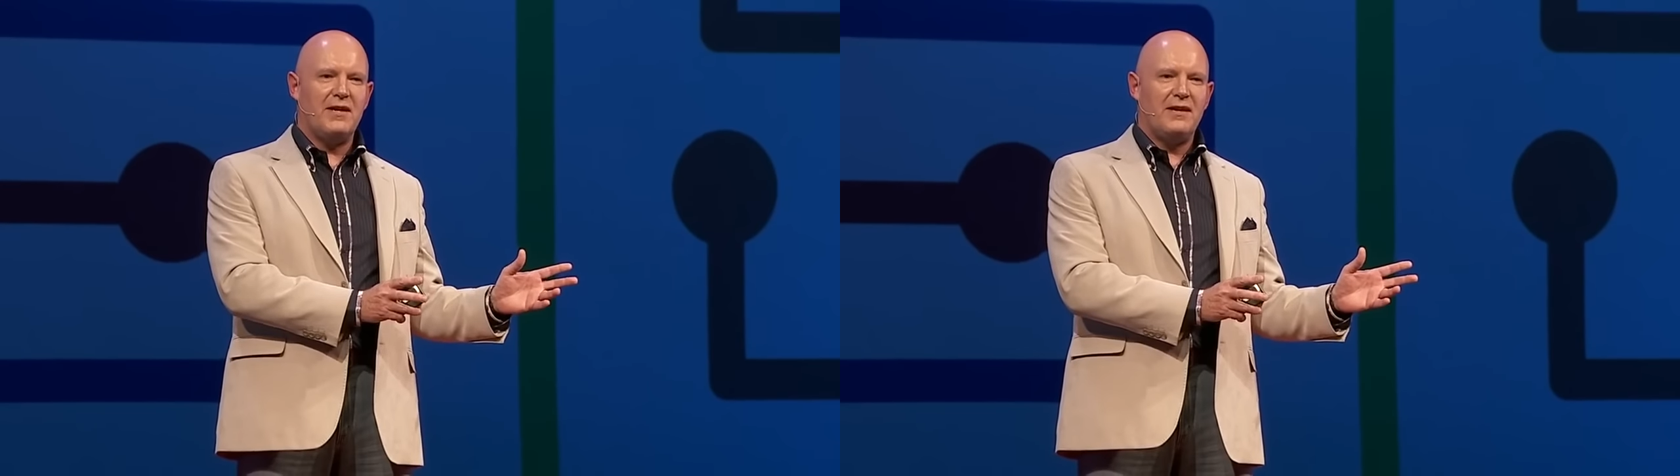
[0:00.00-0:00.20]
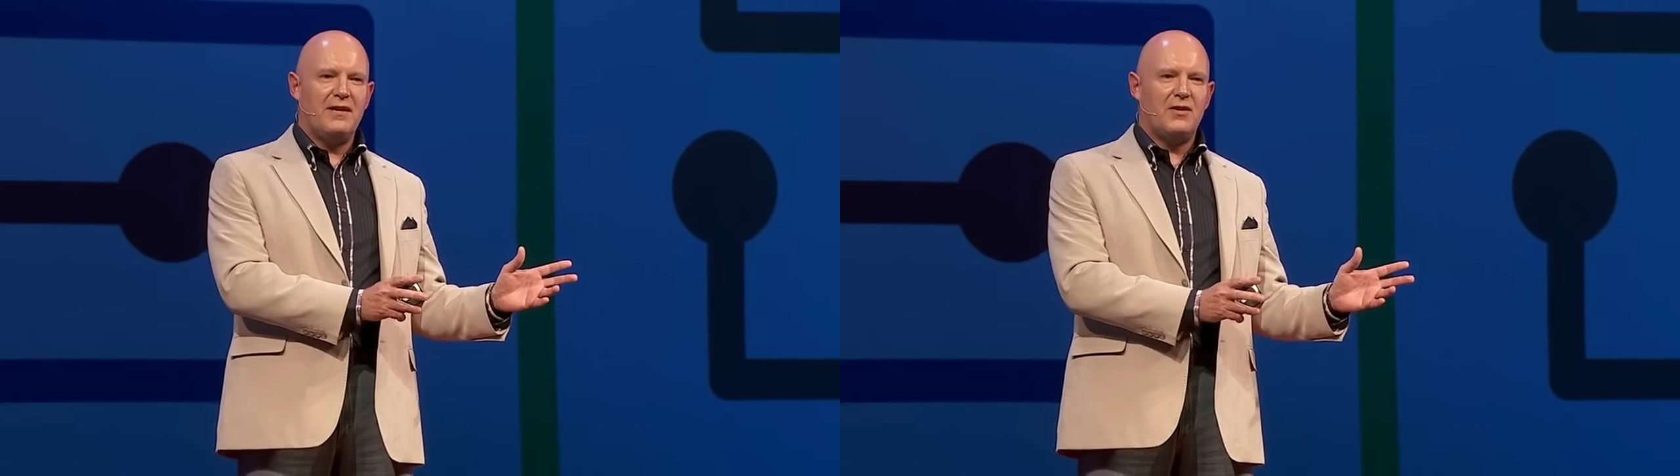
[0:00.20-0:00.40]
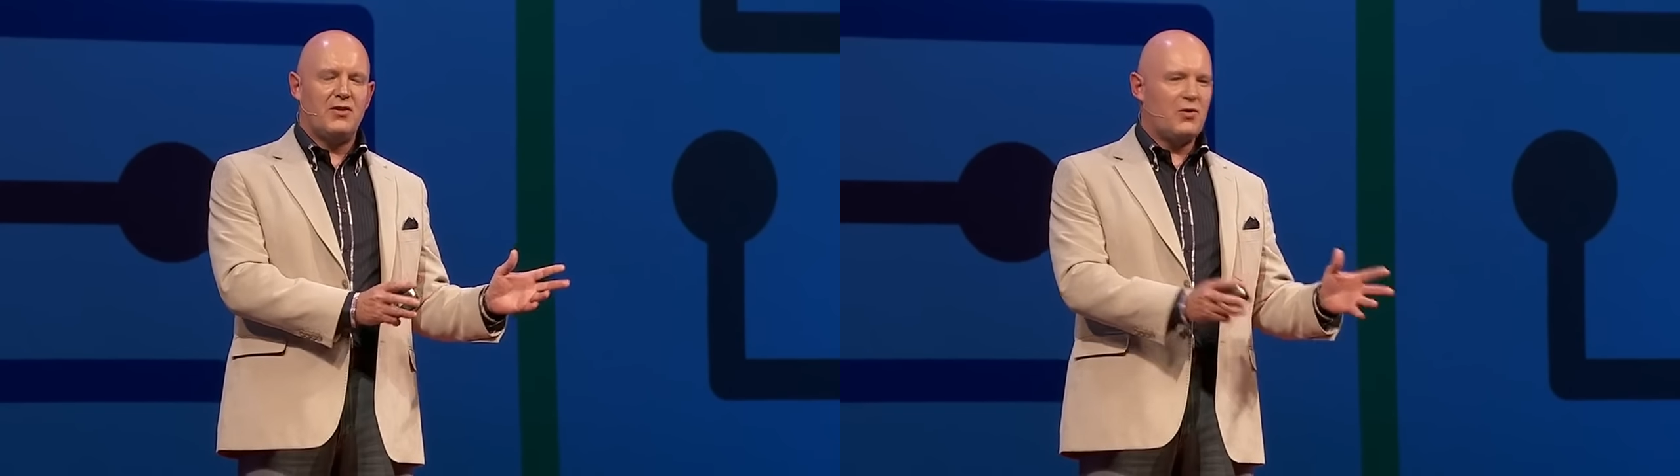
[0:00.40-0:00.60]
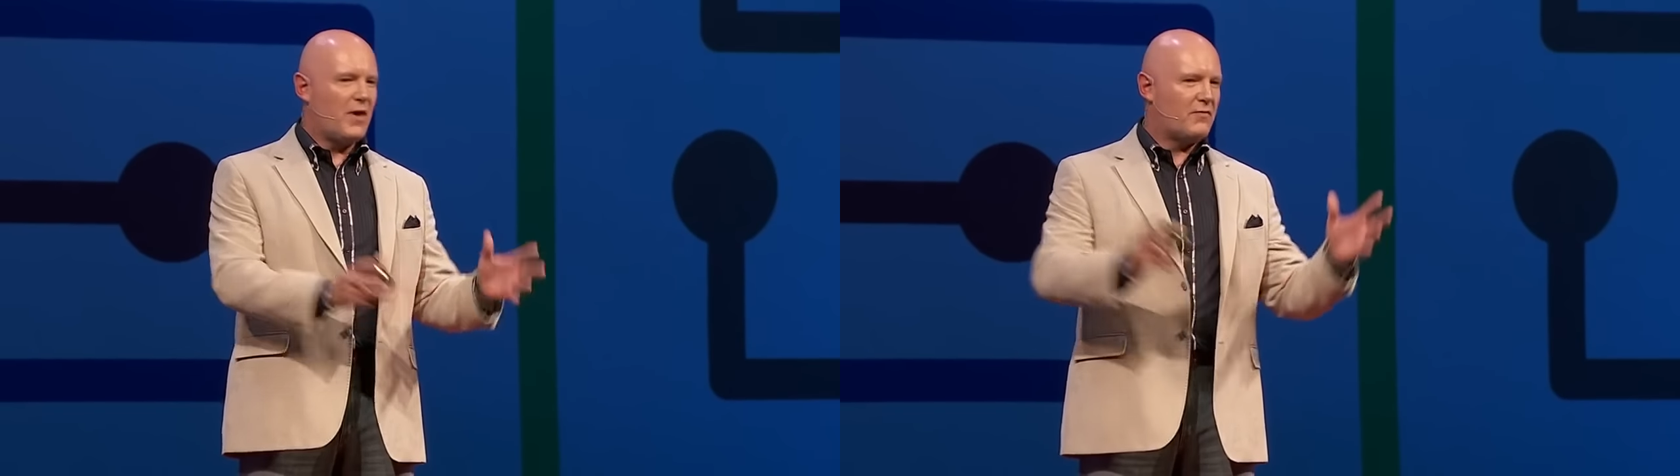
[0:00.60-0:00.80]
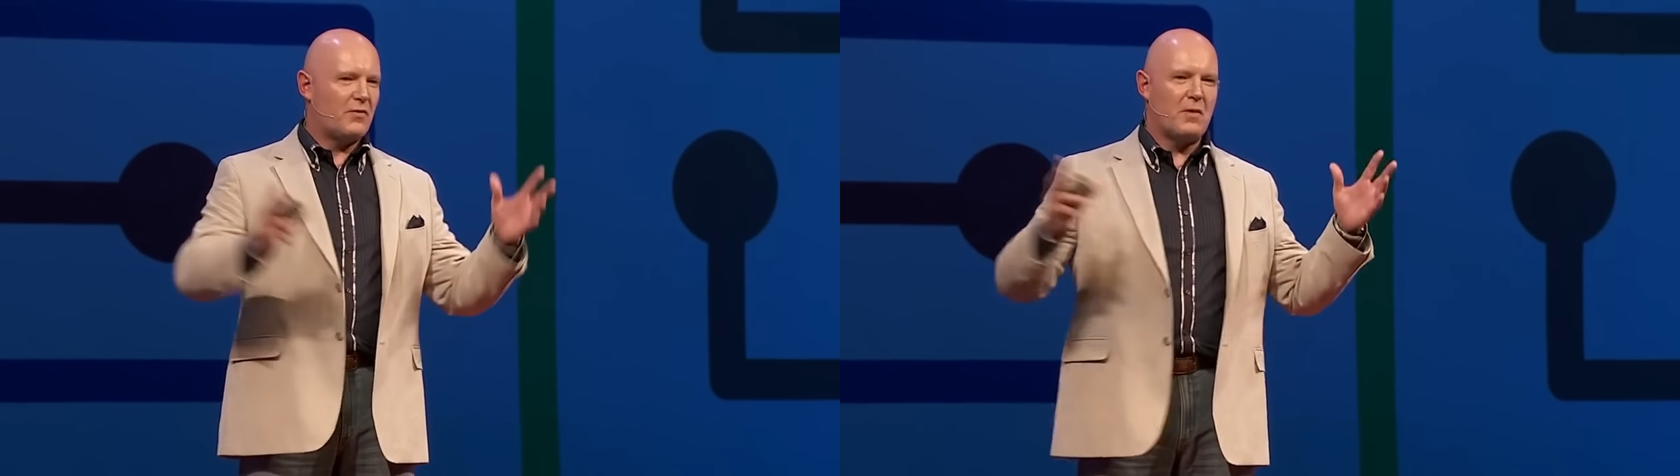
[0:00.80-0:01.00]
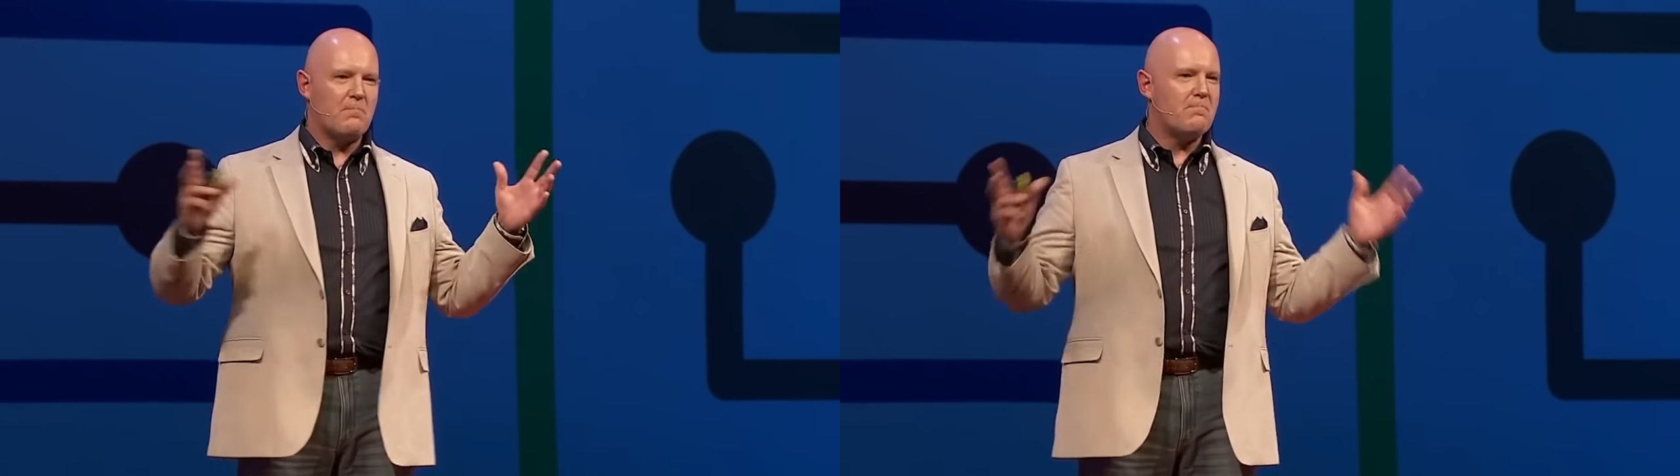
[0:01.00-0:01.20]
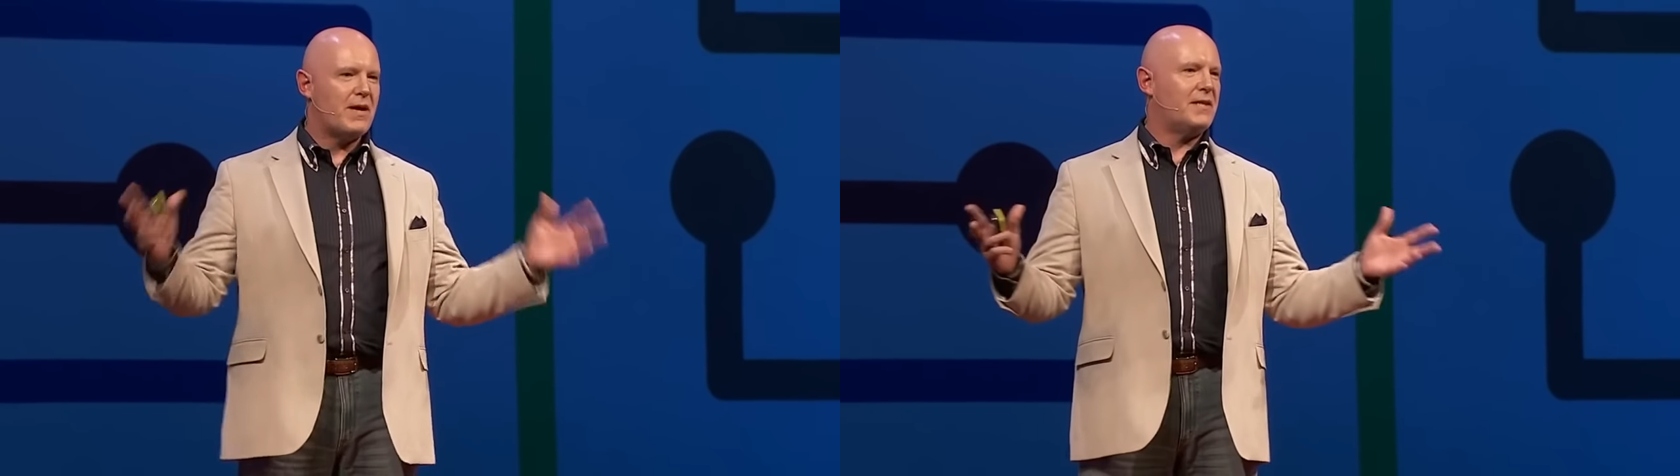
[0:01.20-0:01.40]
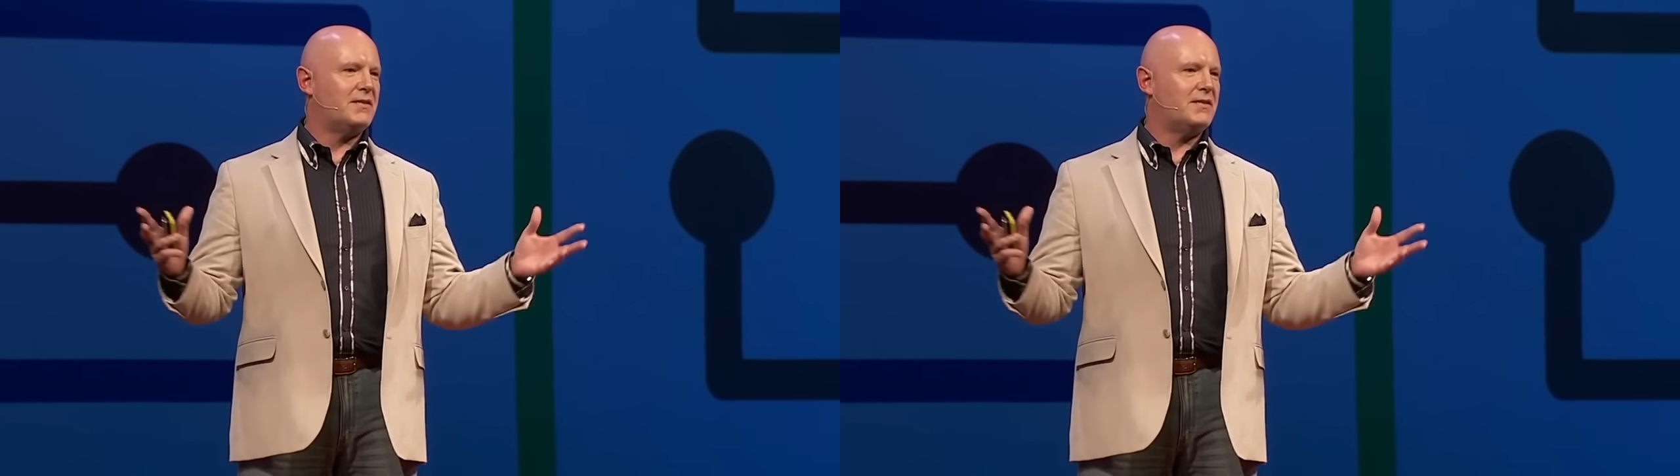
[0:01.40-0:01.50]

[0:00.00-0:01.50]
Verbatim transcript: У вас есть замечательный